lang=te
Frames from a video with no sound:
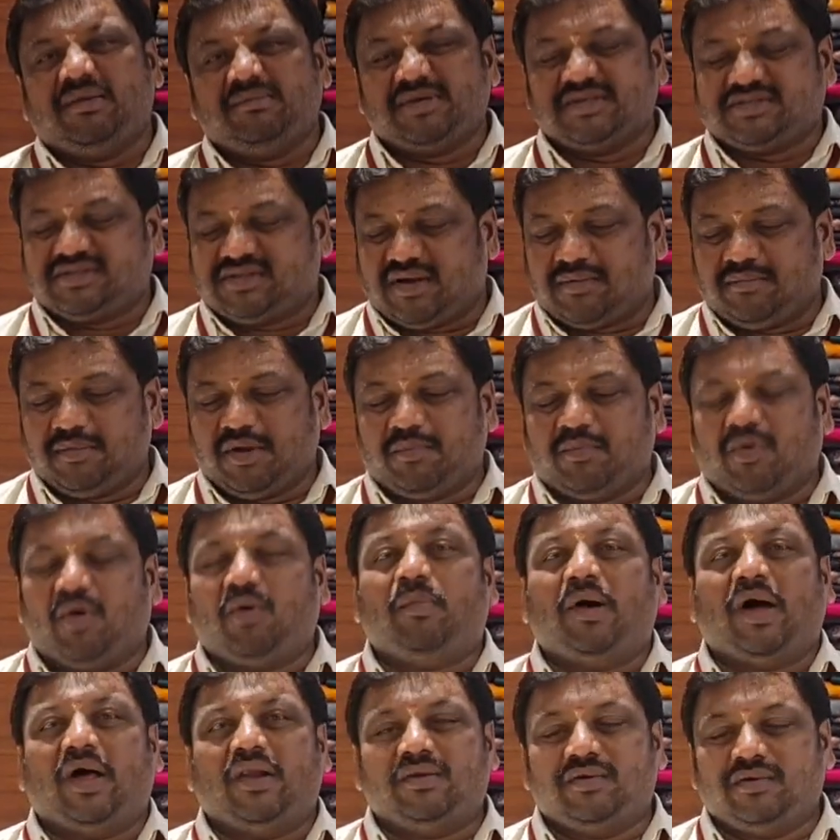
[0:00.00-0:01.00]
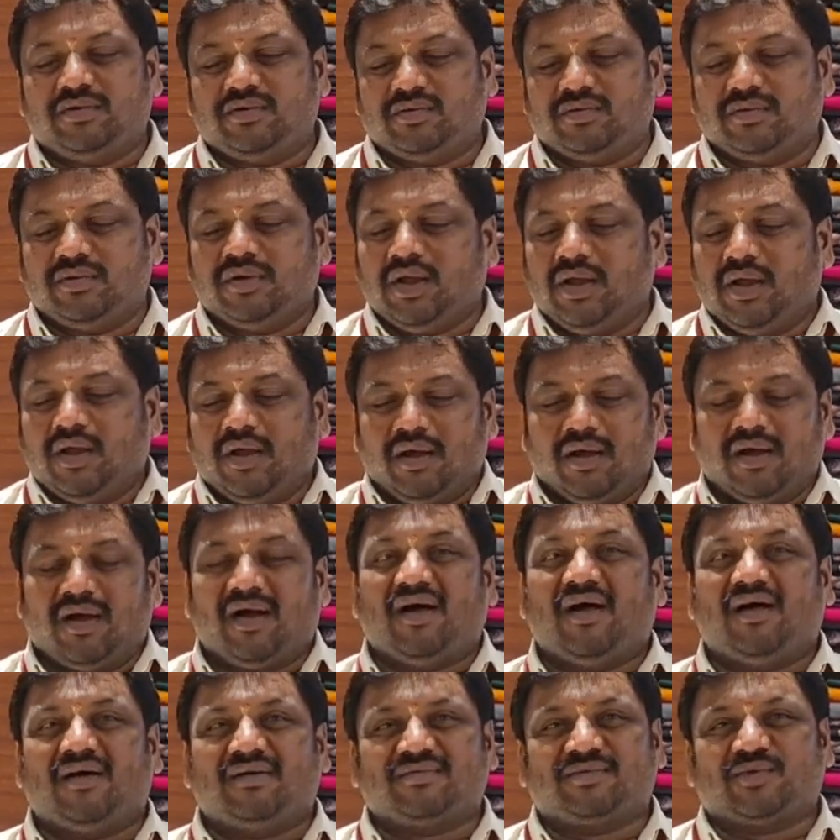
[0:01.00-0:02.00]
కనిపిస్తామేమో బాలు
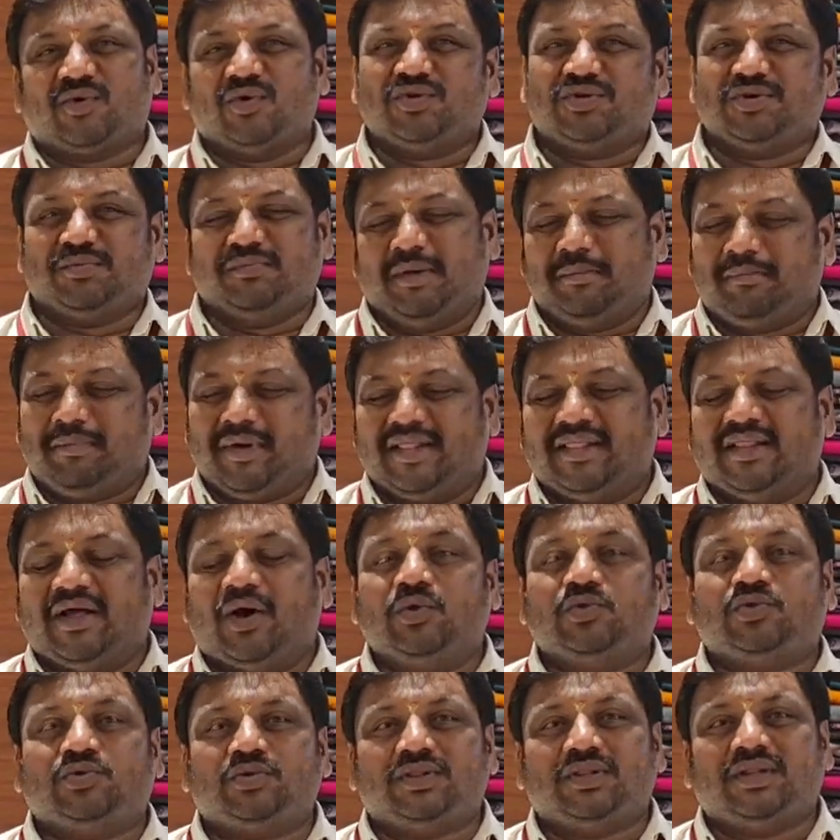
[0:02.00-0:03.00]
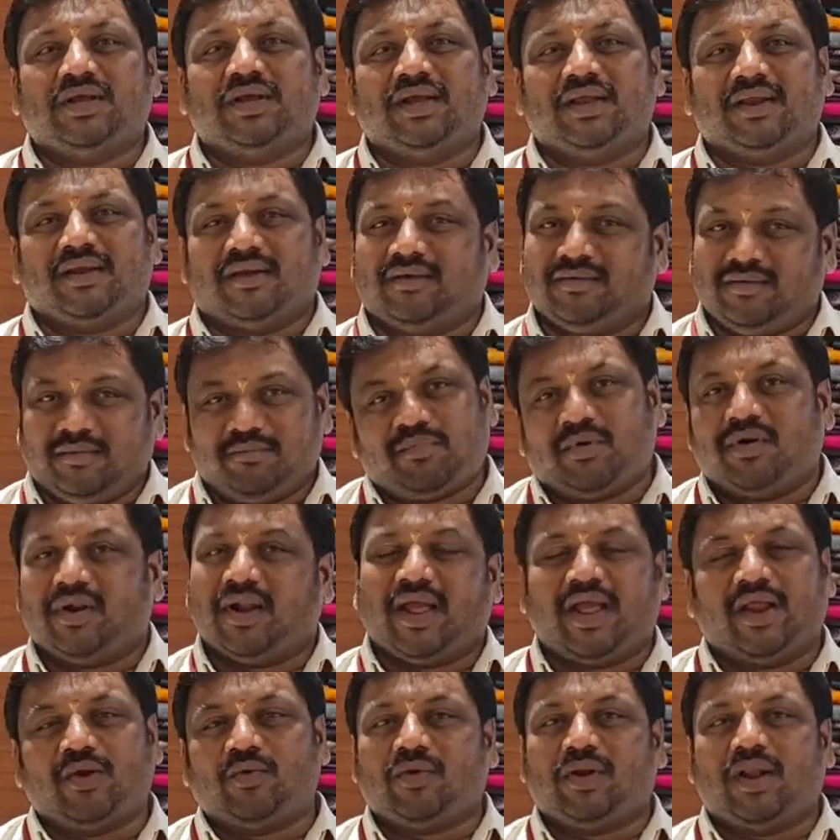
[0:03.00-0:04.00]
కొంచెం ఇబ్బంది అవుతుంది ఇప్పుడు
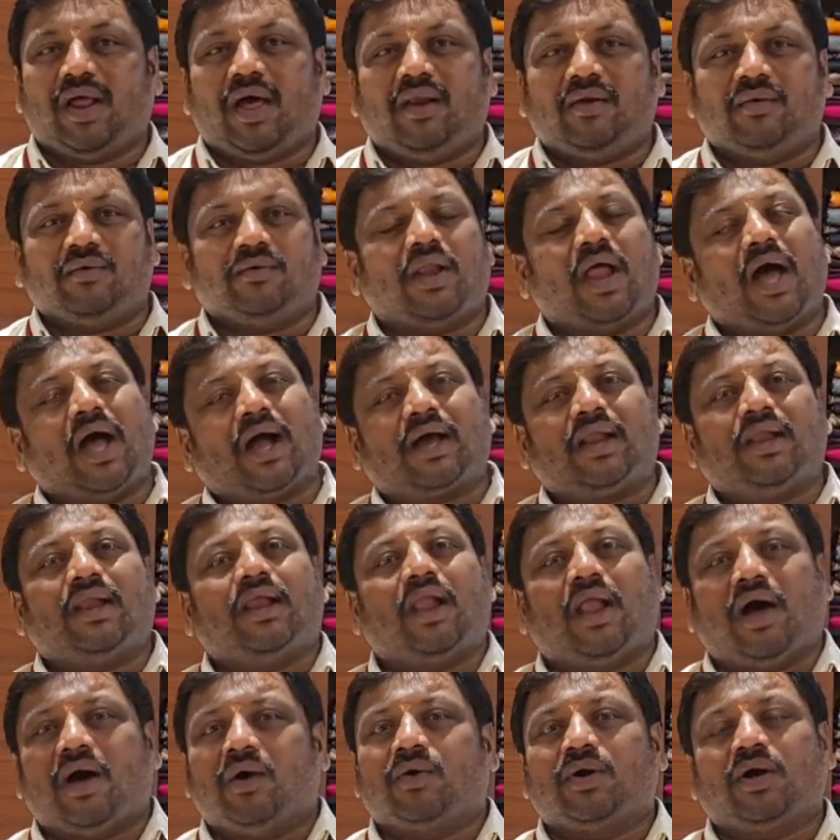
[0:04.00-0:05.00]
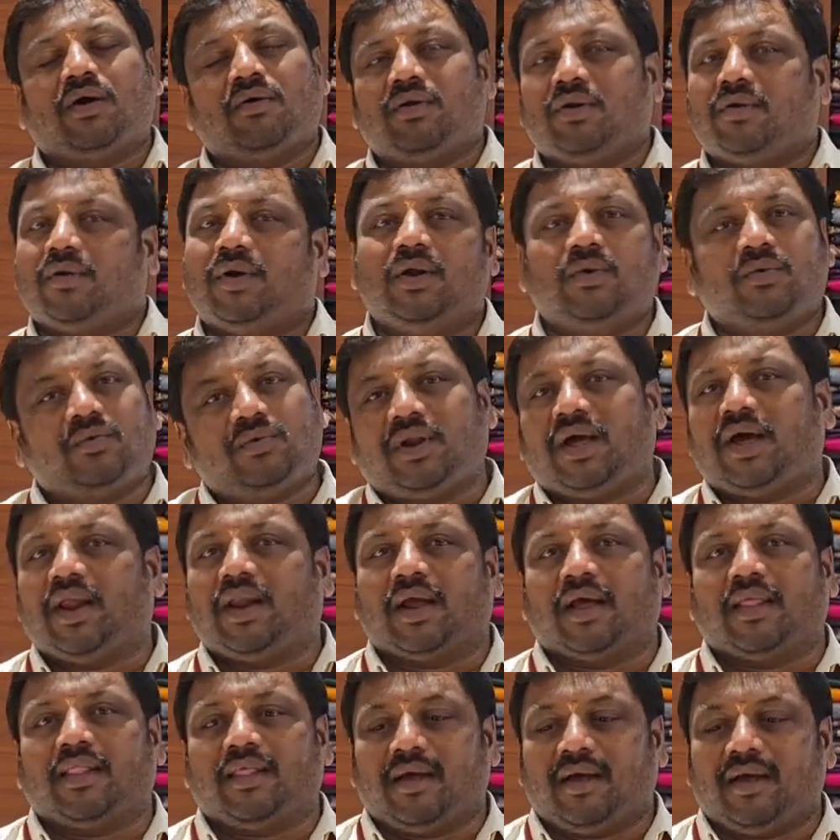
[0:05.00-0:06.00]
నేనున్నాను నాకన్నా లావుగా ఉన్న వాళ్ళు
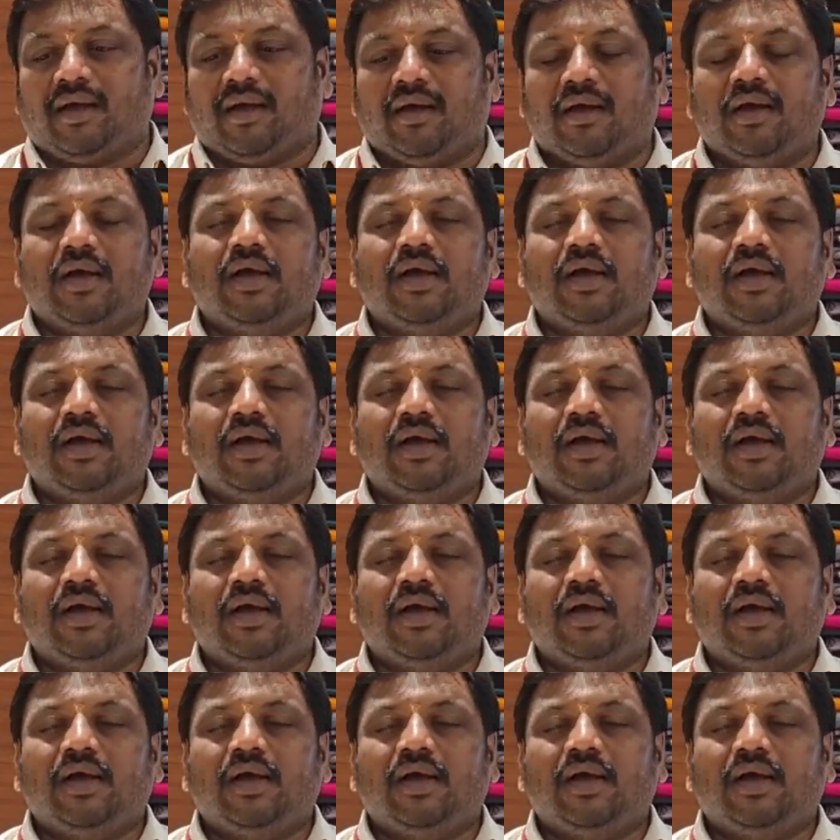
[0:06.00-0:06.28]
ఉంటారు కదా